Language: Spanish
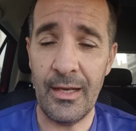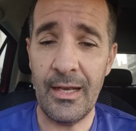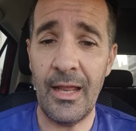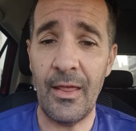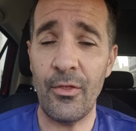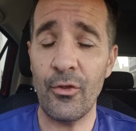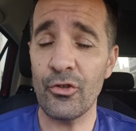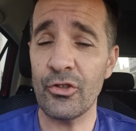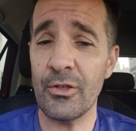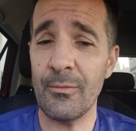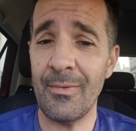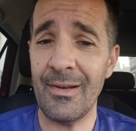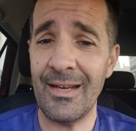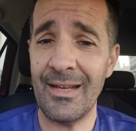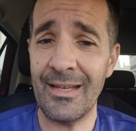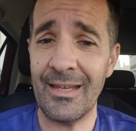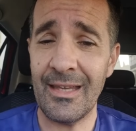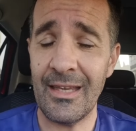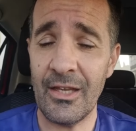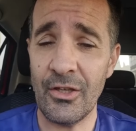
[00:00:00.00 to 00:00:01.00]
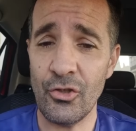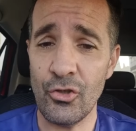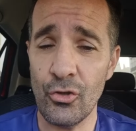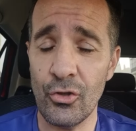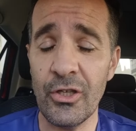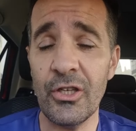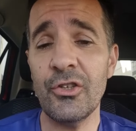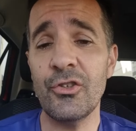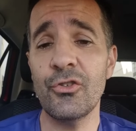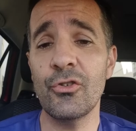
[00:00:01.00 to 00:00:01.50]
las dos semanas que
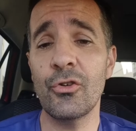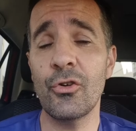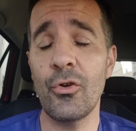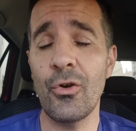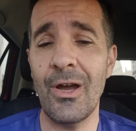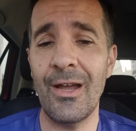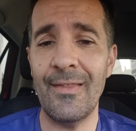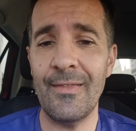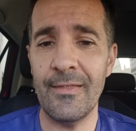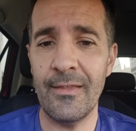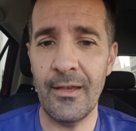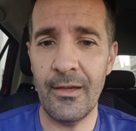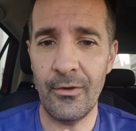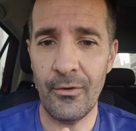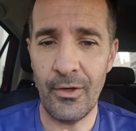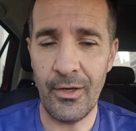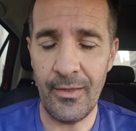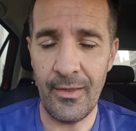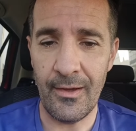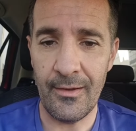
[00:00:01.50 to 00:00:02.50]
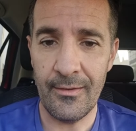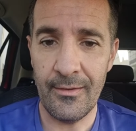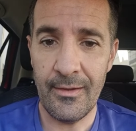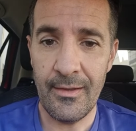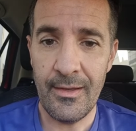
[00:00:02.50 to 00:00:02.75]
yo he hecho con anterioridad.